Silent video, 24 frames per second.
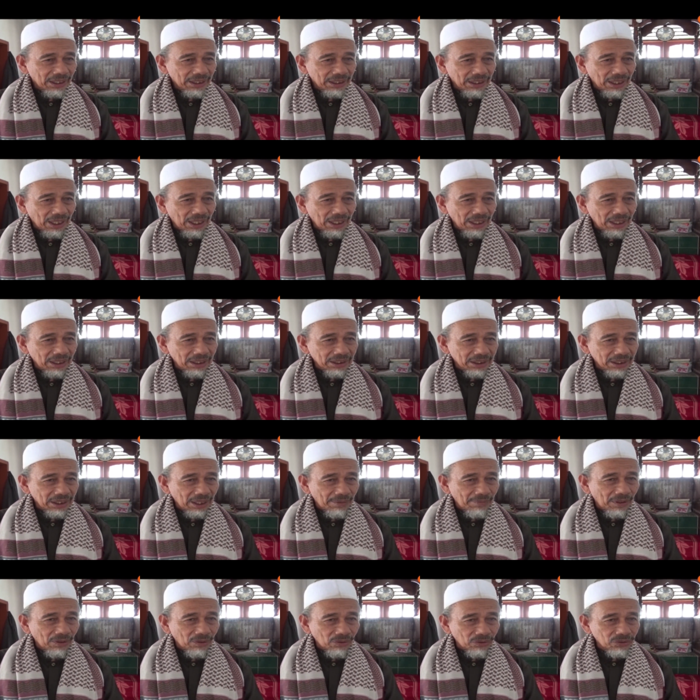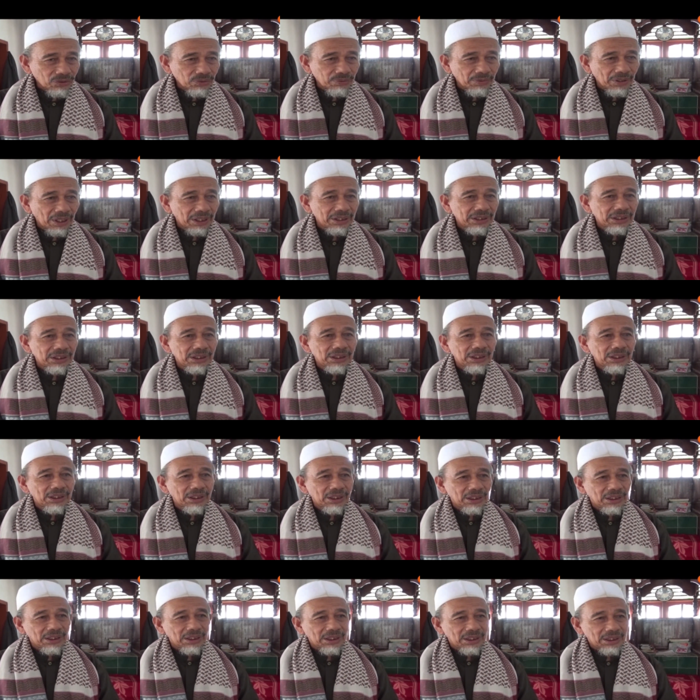Yang tidak bagus supaya
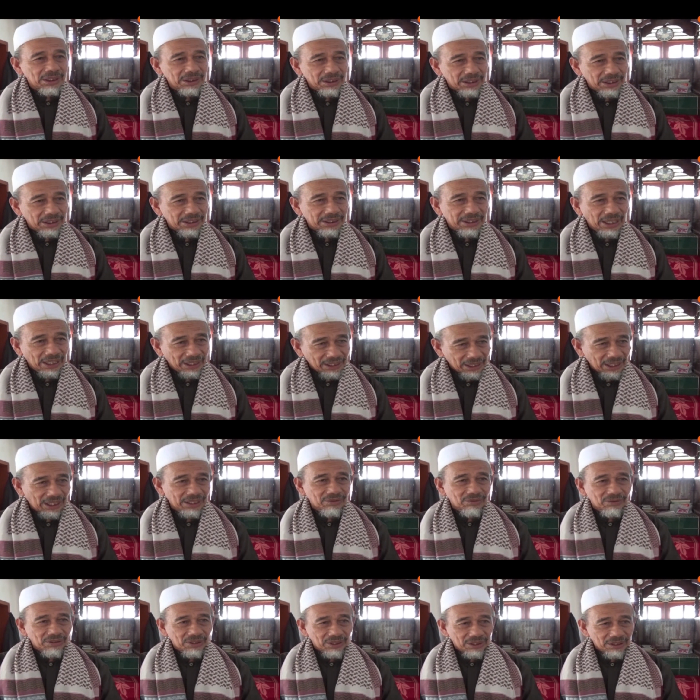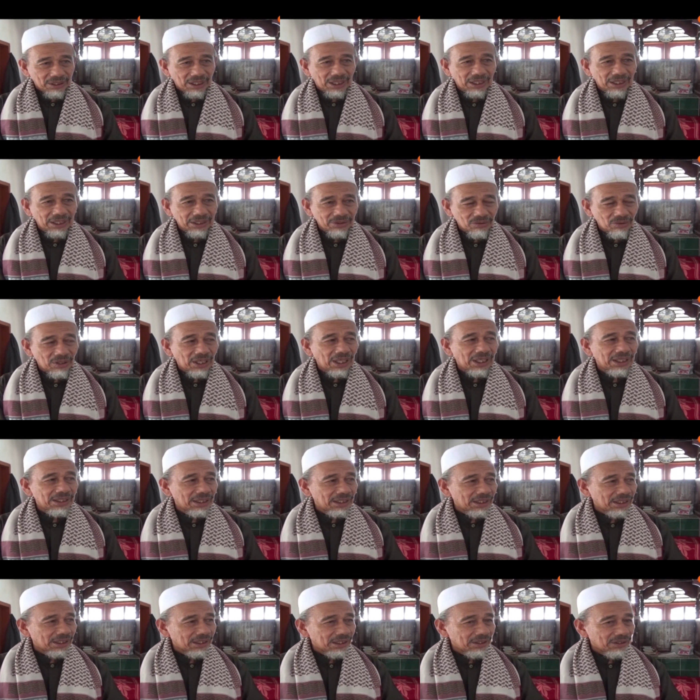di, dihindarkan oleh Allah. Itulah
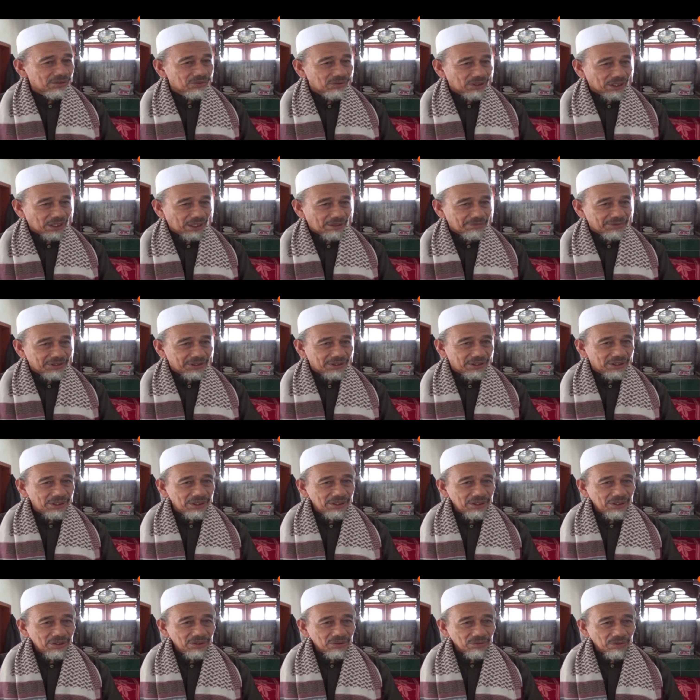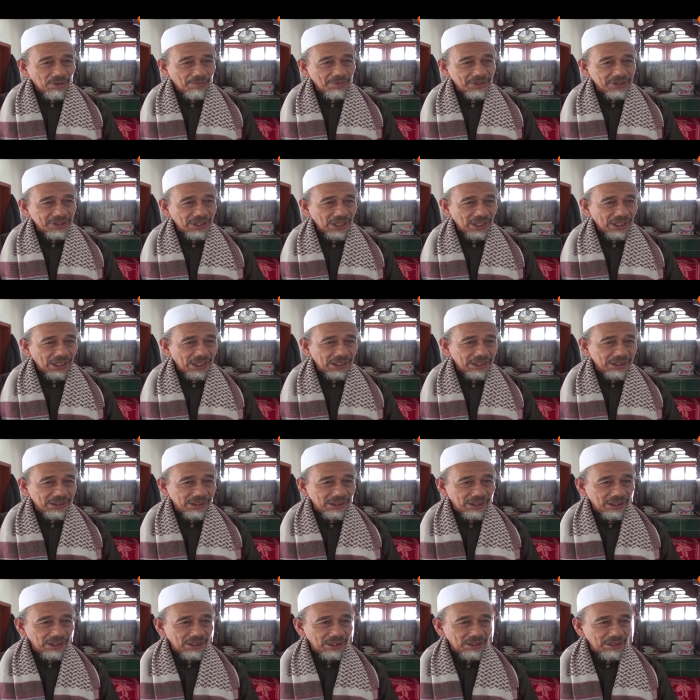yang kami. Bahwa masyarakat
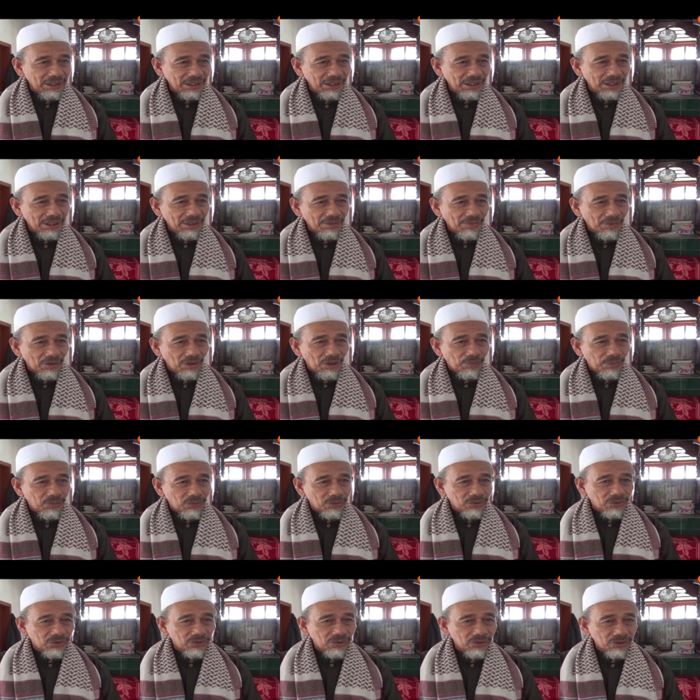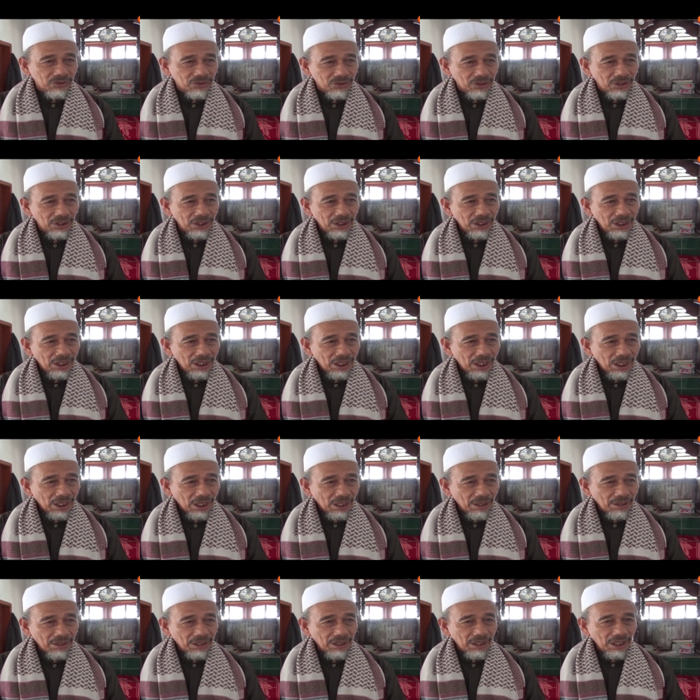ini walaupun
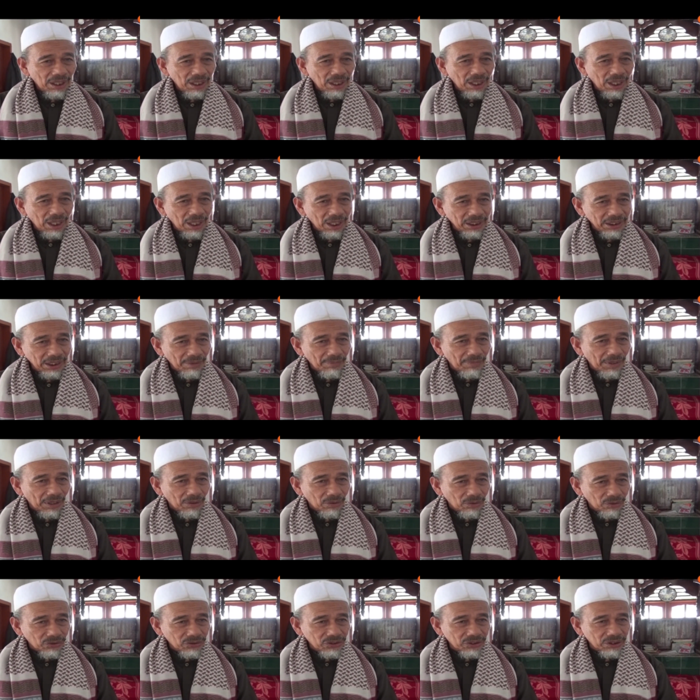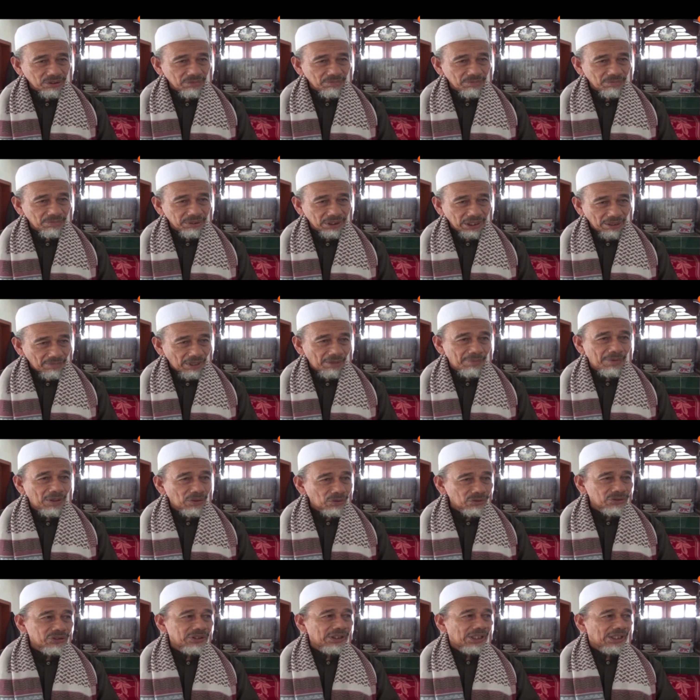uh, yang bagus utama
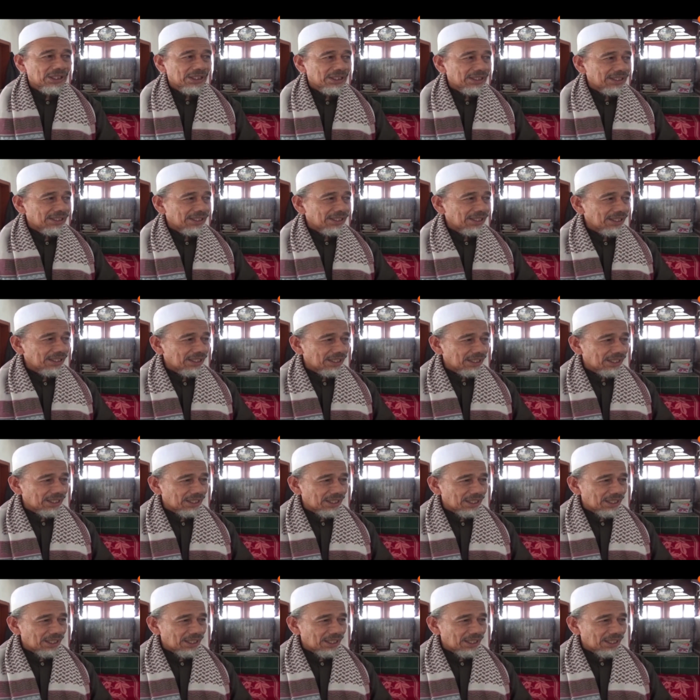bagusnya ya,